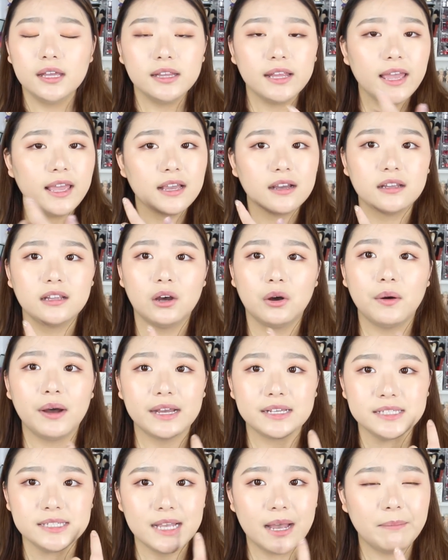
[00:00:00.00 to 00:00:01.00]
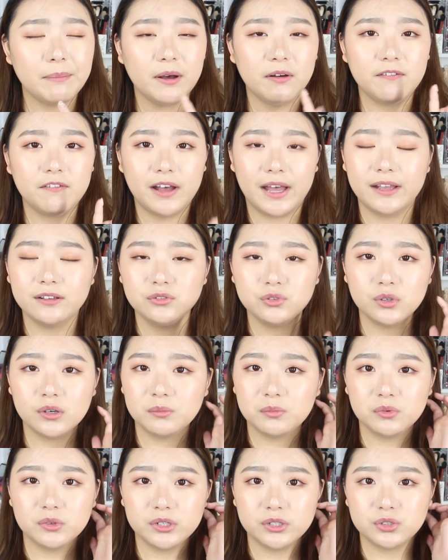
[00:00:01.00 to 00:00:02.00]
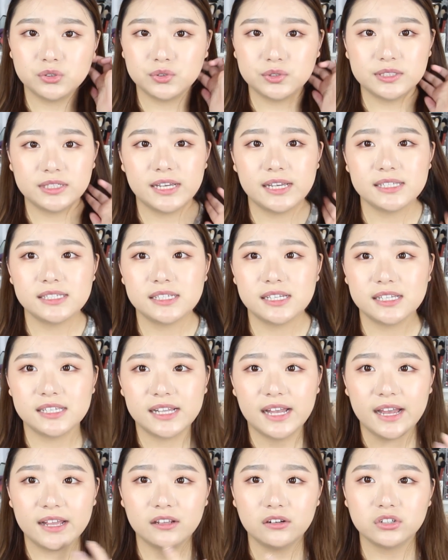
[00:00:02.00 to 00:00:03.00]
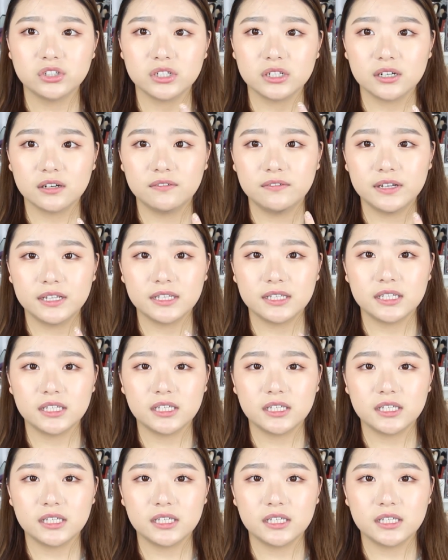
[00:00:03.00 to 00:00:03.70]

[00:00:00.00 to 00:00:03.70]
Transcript: 那个的话，下巴完全不会出现现在的这个问